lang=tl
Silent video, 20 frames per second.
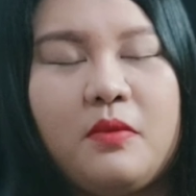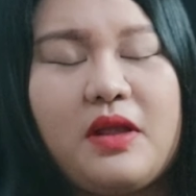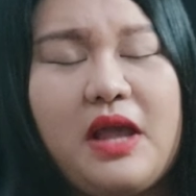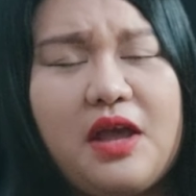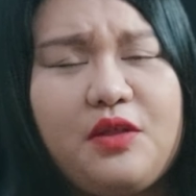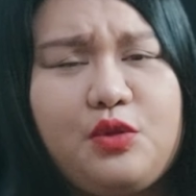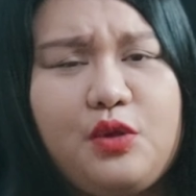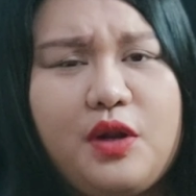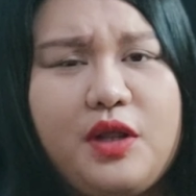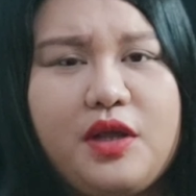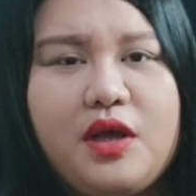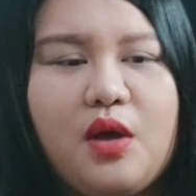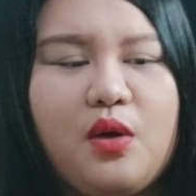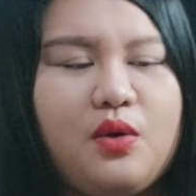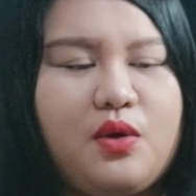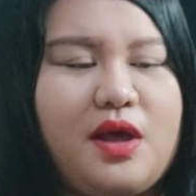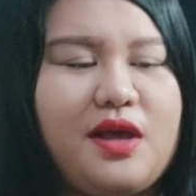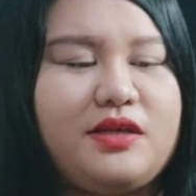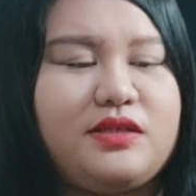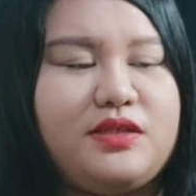Catholic
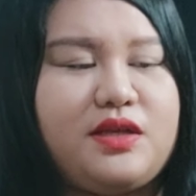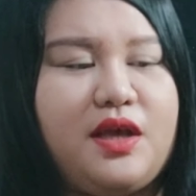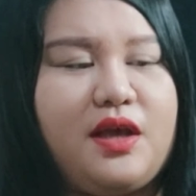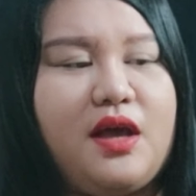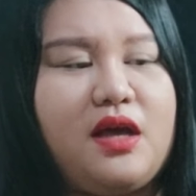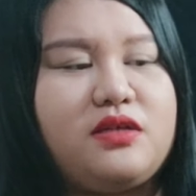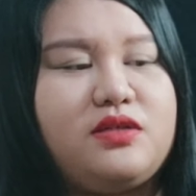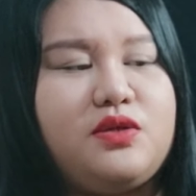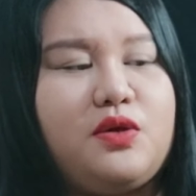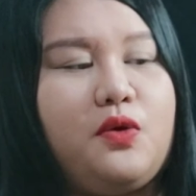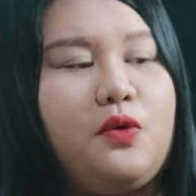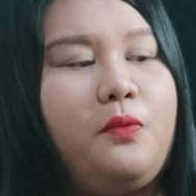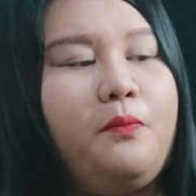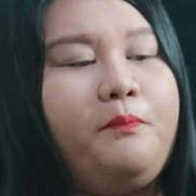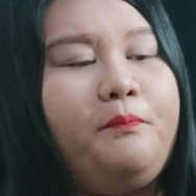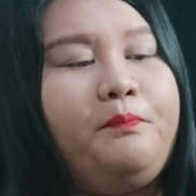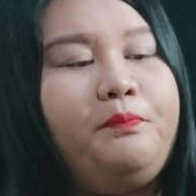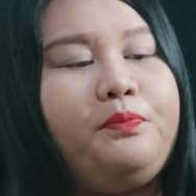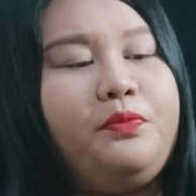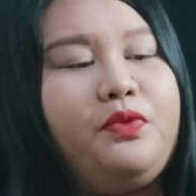ako guys eh. Kaso,
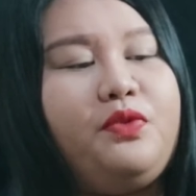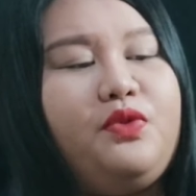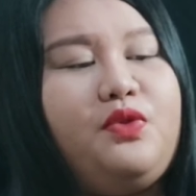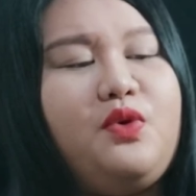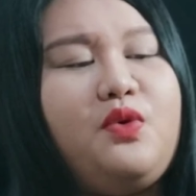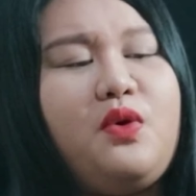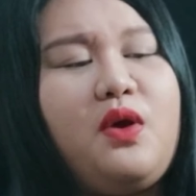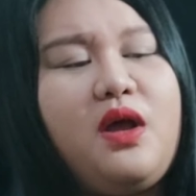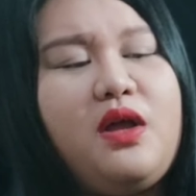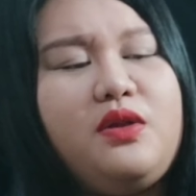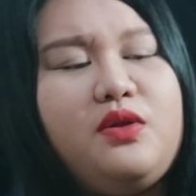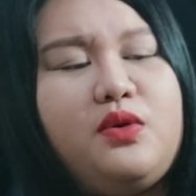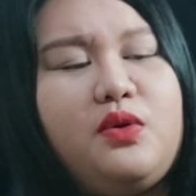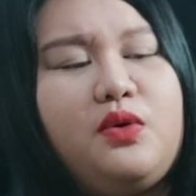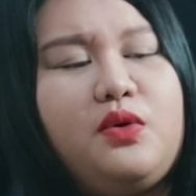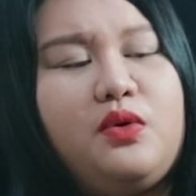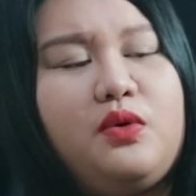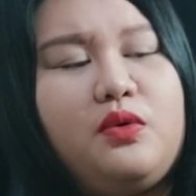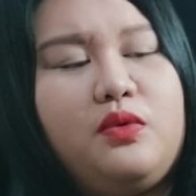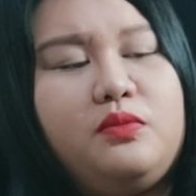nung
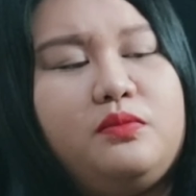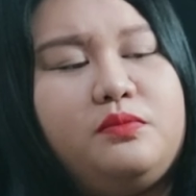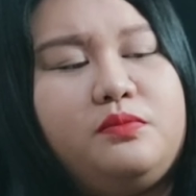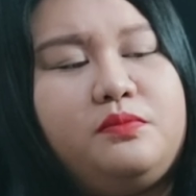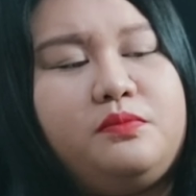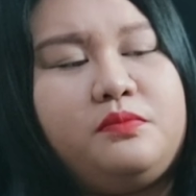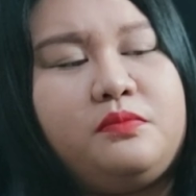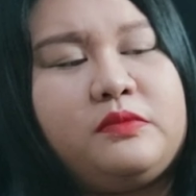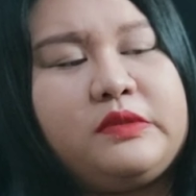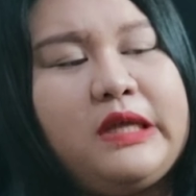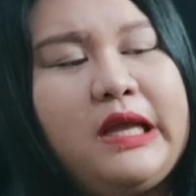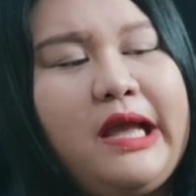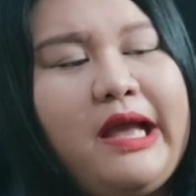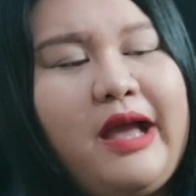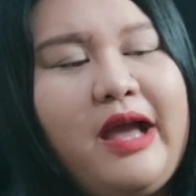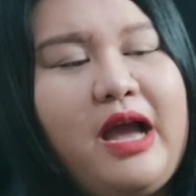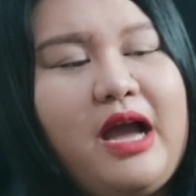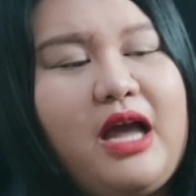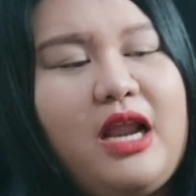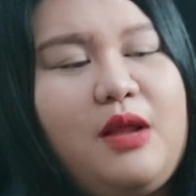ano,
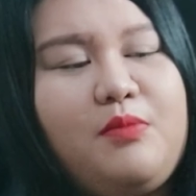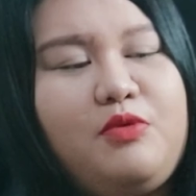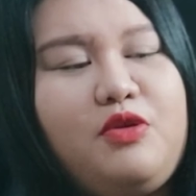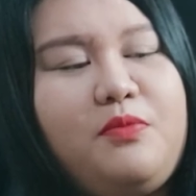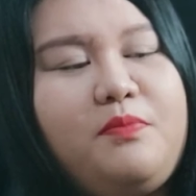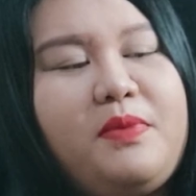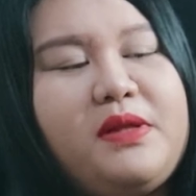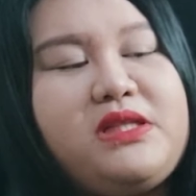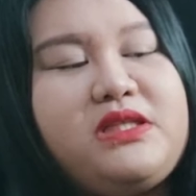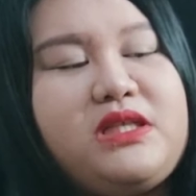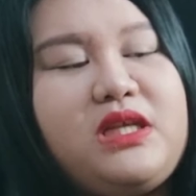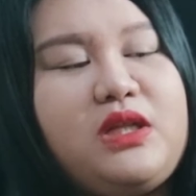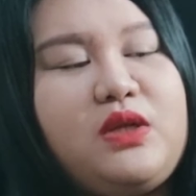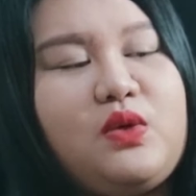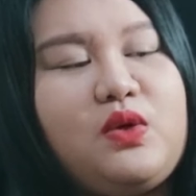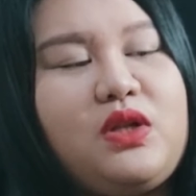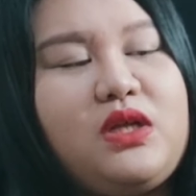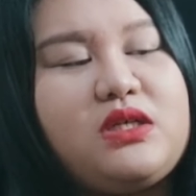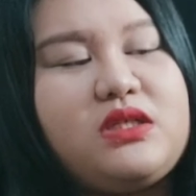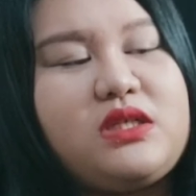alam mo yung pansin
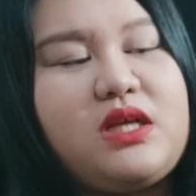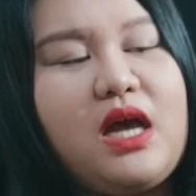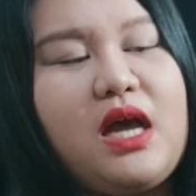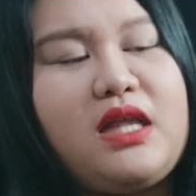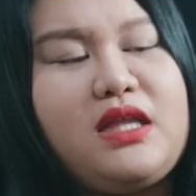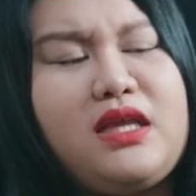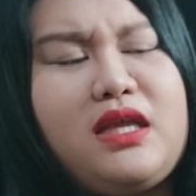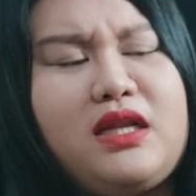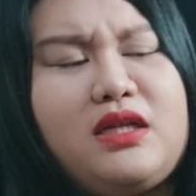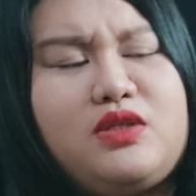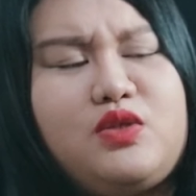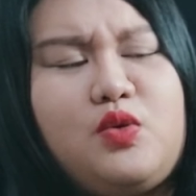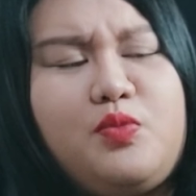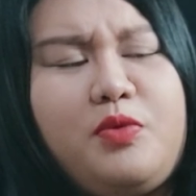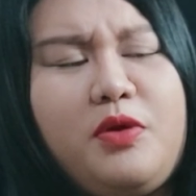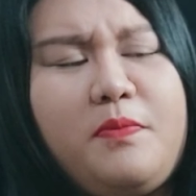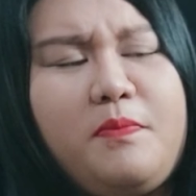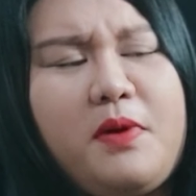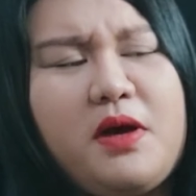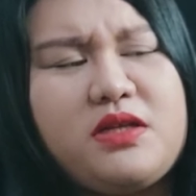ko lang sa kanya na
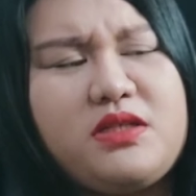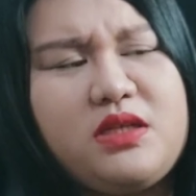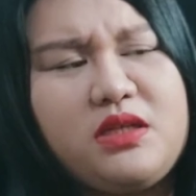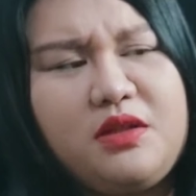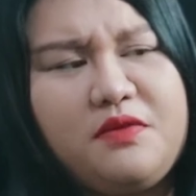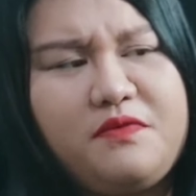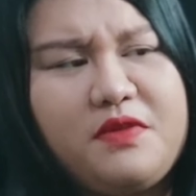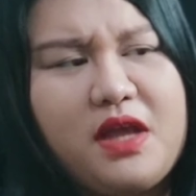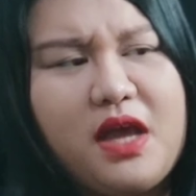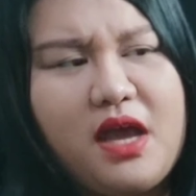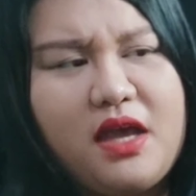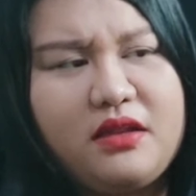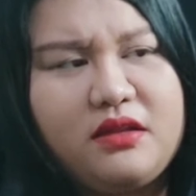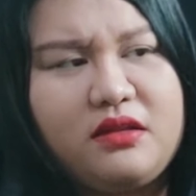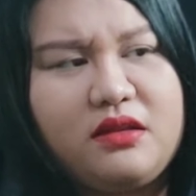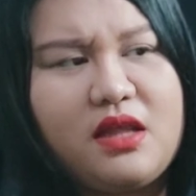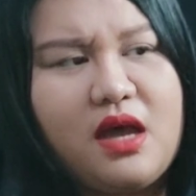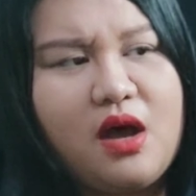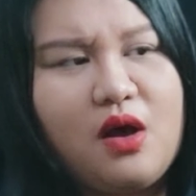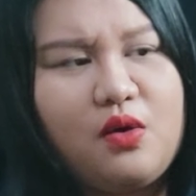super positive niya kahit
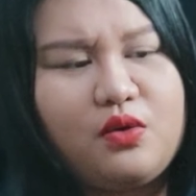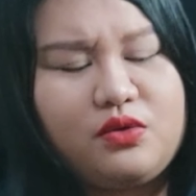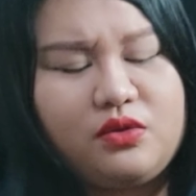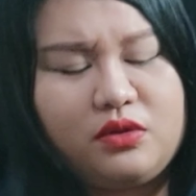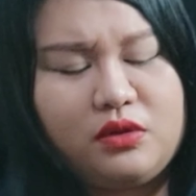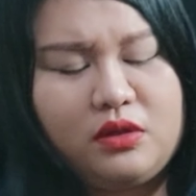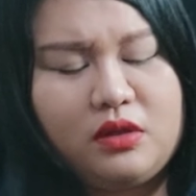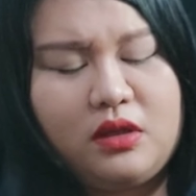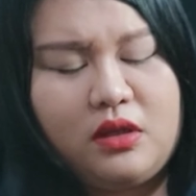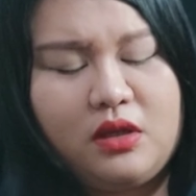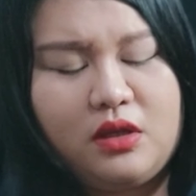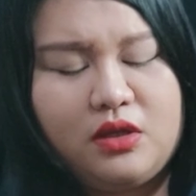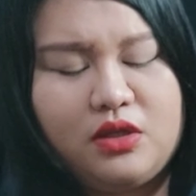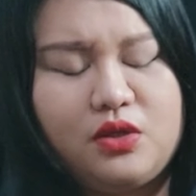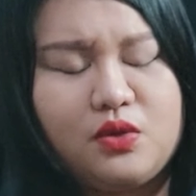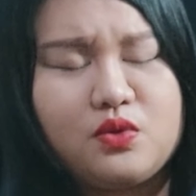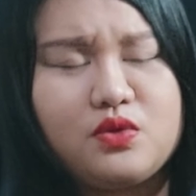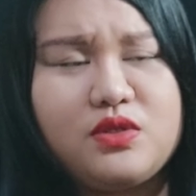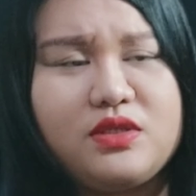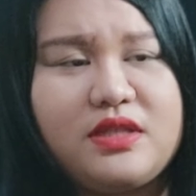down.
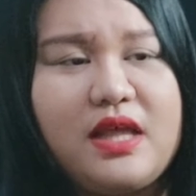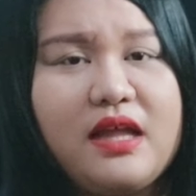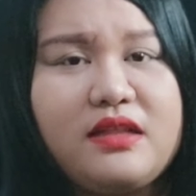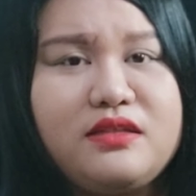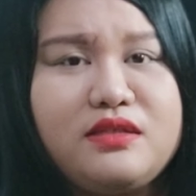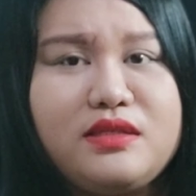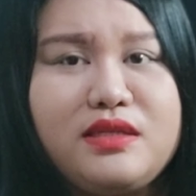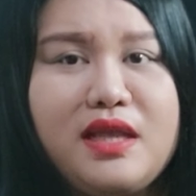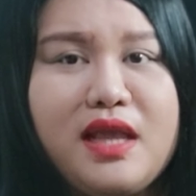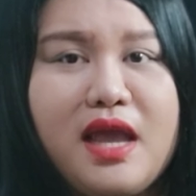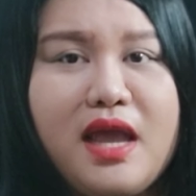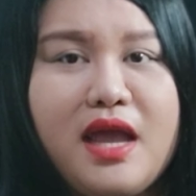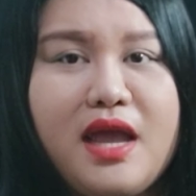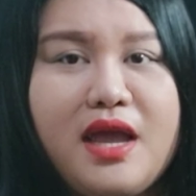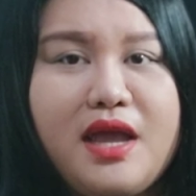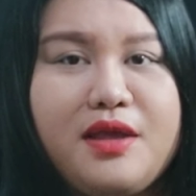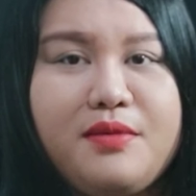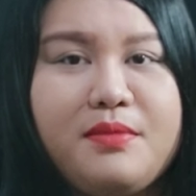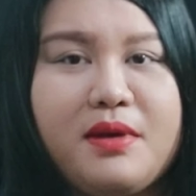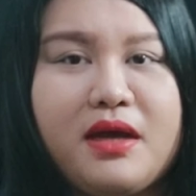Yung stats
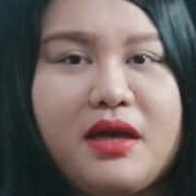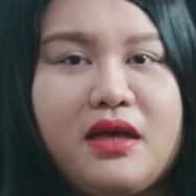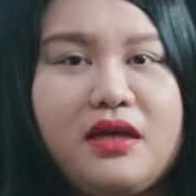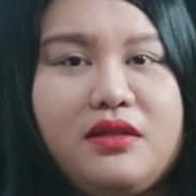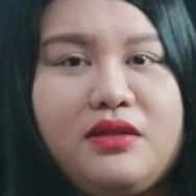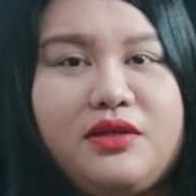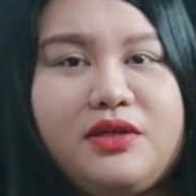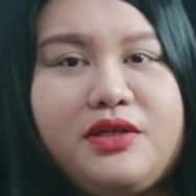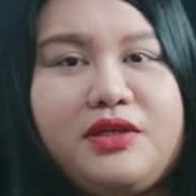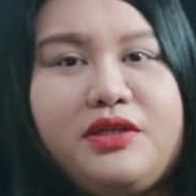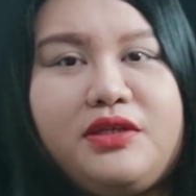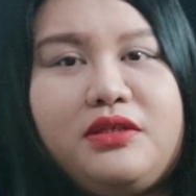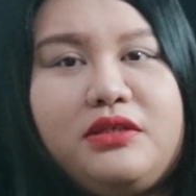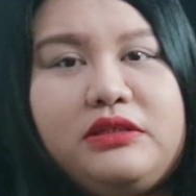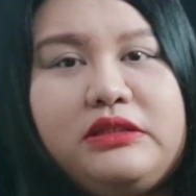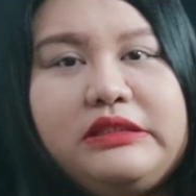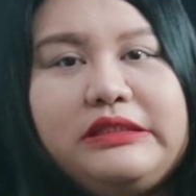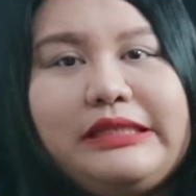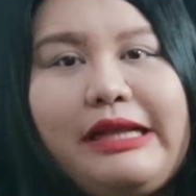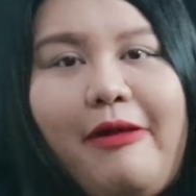niya, yung mga
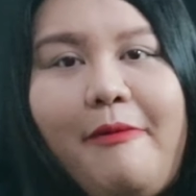ganun.